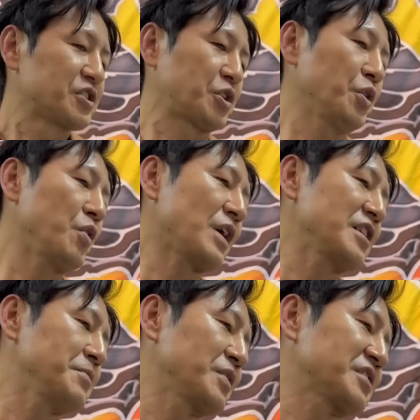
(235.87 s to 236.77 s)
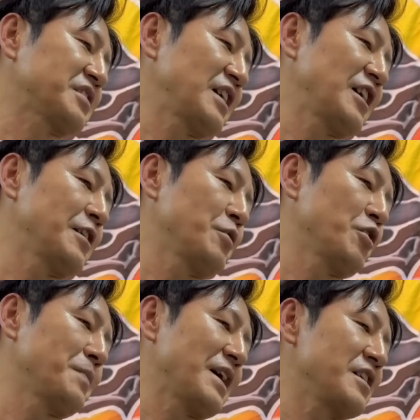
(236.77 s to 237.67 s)
その他にもですね、
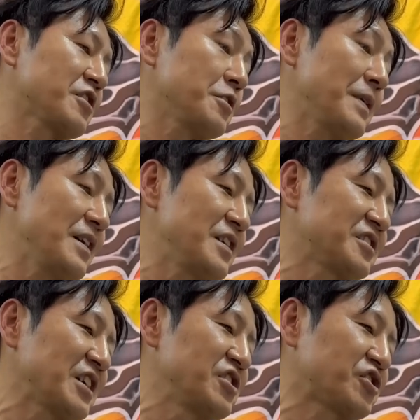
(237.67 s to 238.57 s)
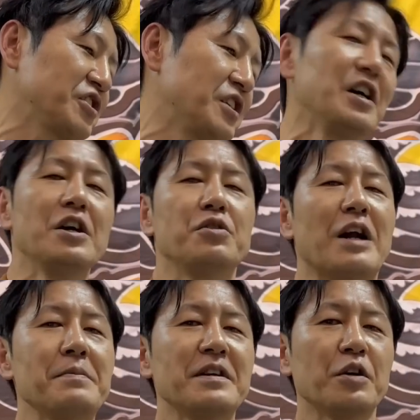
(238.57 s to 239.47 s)
もうマイク・ベイリー選手、
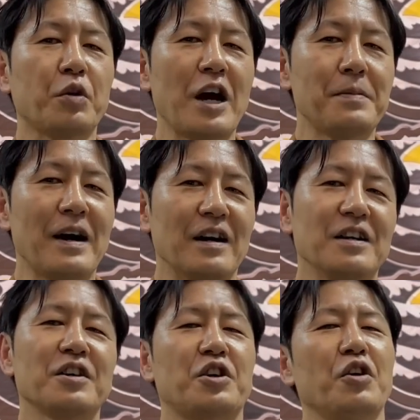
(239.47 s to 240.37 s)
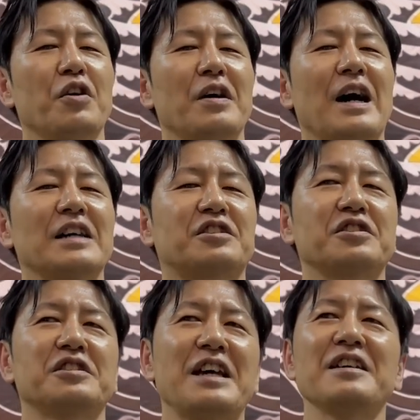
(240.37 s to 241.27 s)
フラミンゴドライバー今日
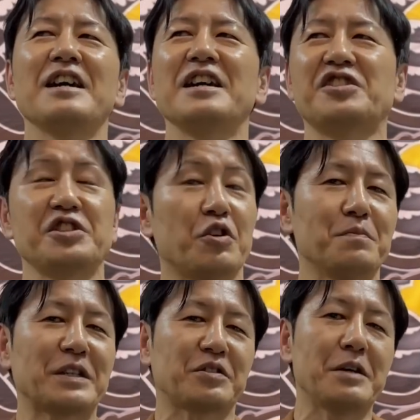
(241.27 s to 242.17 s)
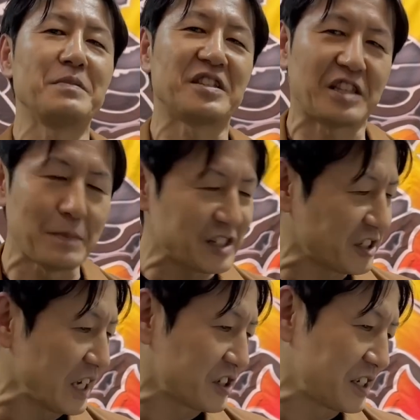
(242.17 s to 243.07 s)
初で、新日本マットで見せま
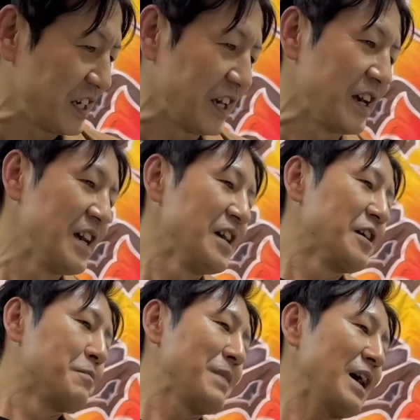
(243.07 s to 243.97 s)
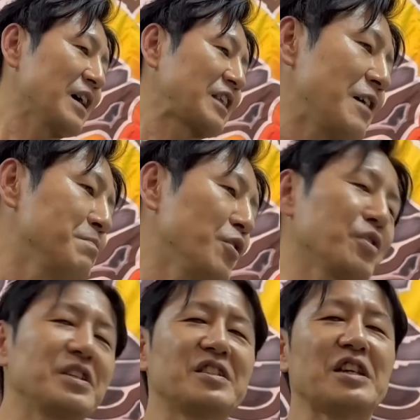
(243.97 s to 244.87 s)
したし、ダ
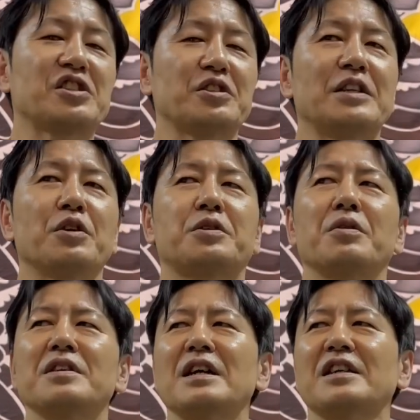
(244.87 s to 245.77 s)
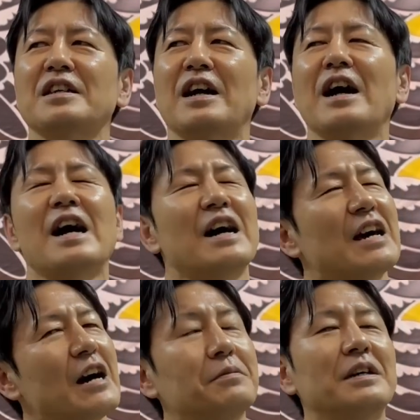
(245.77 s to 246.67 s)
ン・モロニー選手のドリラキラー、あ
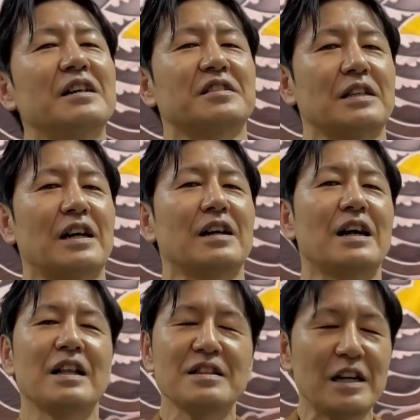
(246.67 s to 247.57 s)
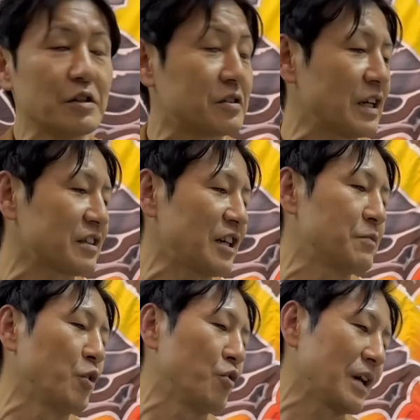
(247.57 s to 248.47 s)
れ危ないですね。あんなの食らったら
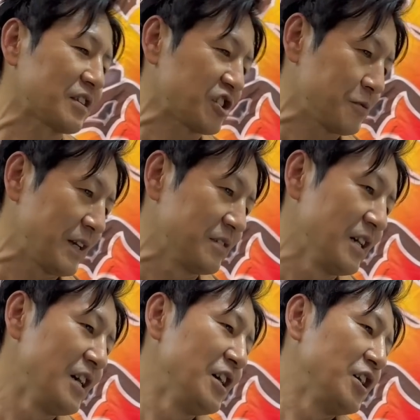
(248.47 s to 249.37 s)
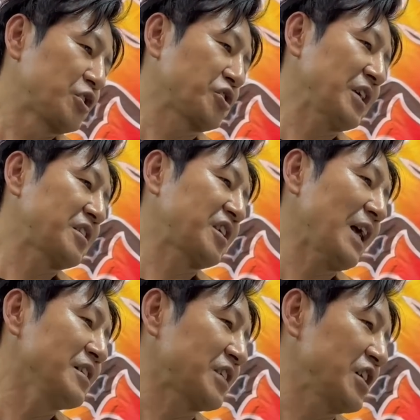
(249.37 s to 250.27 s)
もう終わってしまう。そして
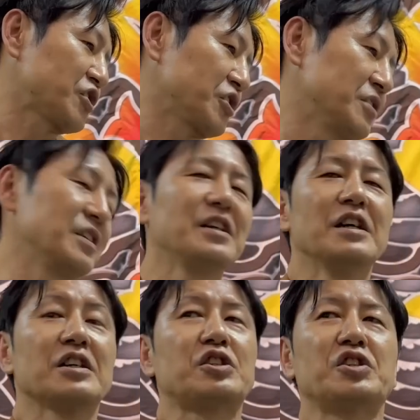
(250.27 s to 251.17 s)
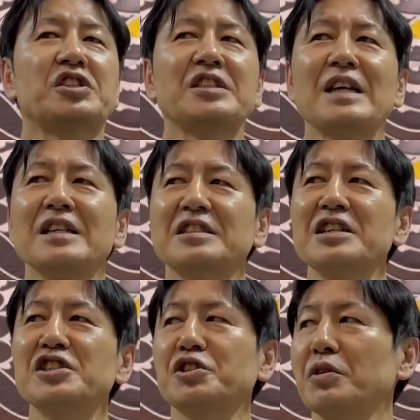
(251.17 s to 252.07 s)
チサン選手、櫛田
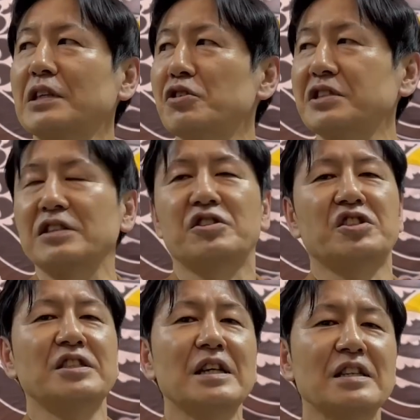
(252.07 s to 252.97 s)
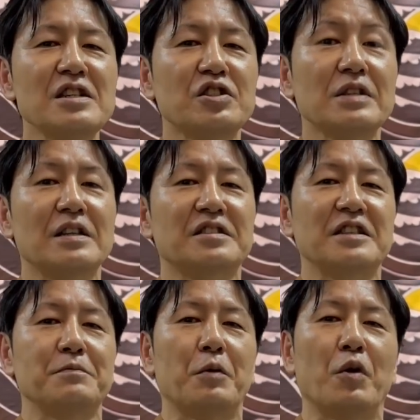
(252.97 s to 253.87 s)
選手を倒して、櫛田選手がです
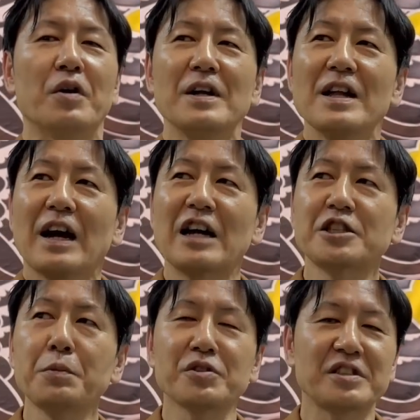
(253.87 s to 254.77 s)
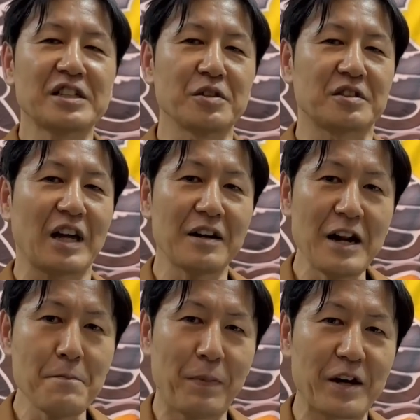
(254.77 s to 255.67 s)
ね今も勝ち星なしの3
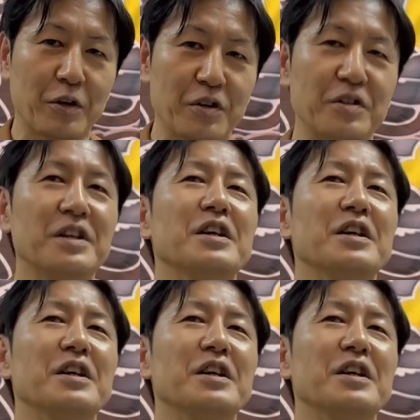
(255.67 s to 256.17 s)
連敗という、